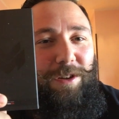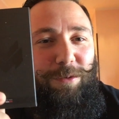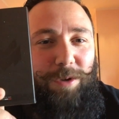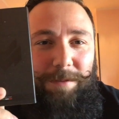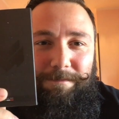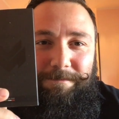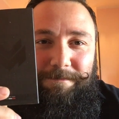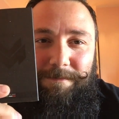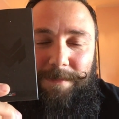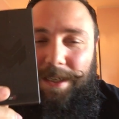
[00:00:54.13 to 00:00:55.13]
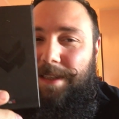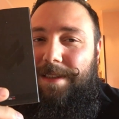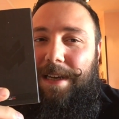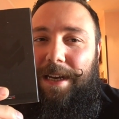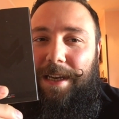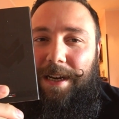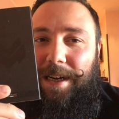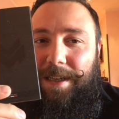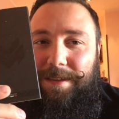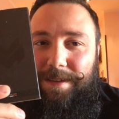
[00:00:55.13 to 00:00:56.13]
di lui, del Saiga
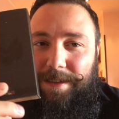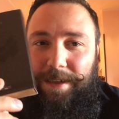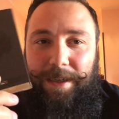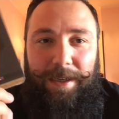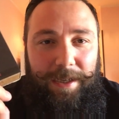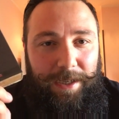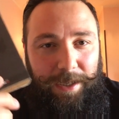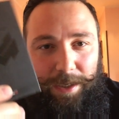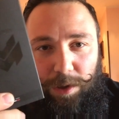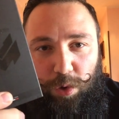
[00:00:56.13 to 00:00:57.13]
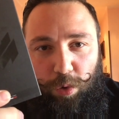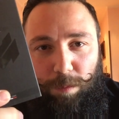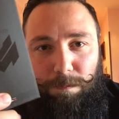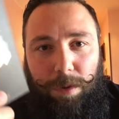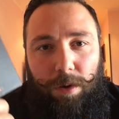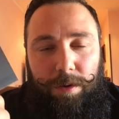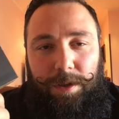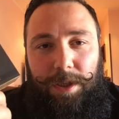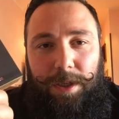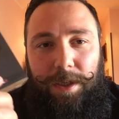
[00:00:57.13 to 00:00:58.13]
ragazzi il tubo
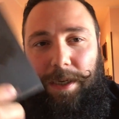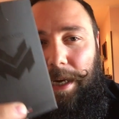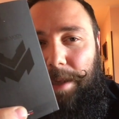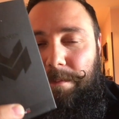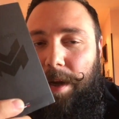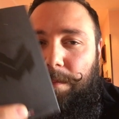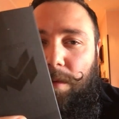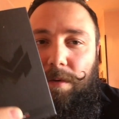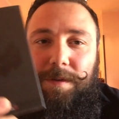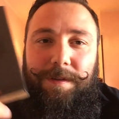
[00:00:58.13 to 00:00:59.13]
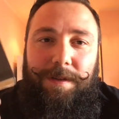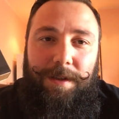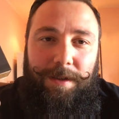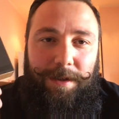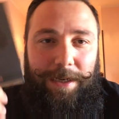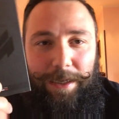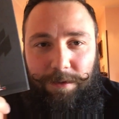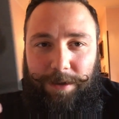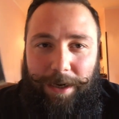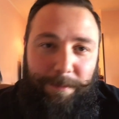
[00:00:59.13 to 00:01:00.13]
di Caliber Moz
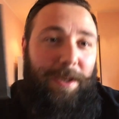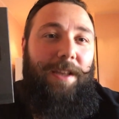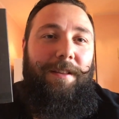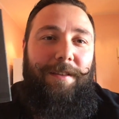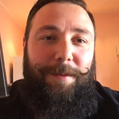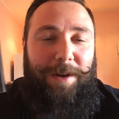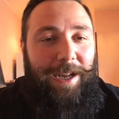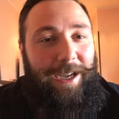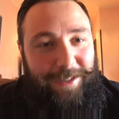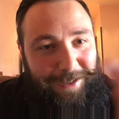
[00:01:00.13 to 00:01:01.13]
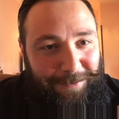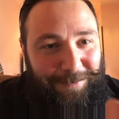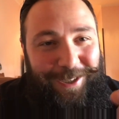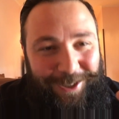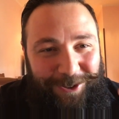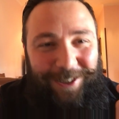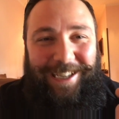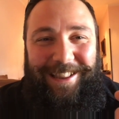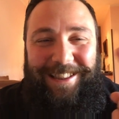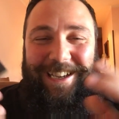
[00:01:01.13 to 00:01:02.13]
nato dalla mente malata, tra
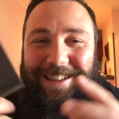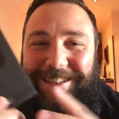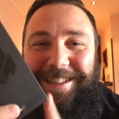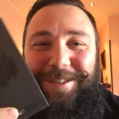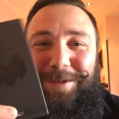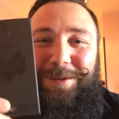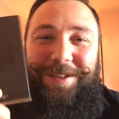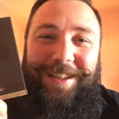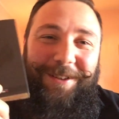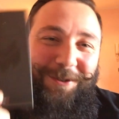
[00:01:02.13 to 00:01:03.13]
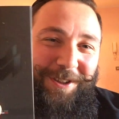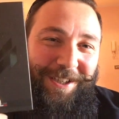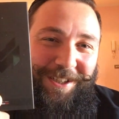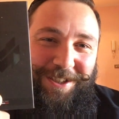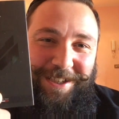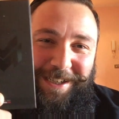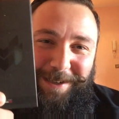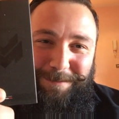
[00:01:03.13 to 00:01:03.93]
virgolette, eh, in senso positivo, di Gianni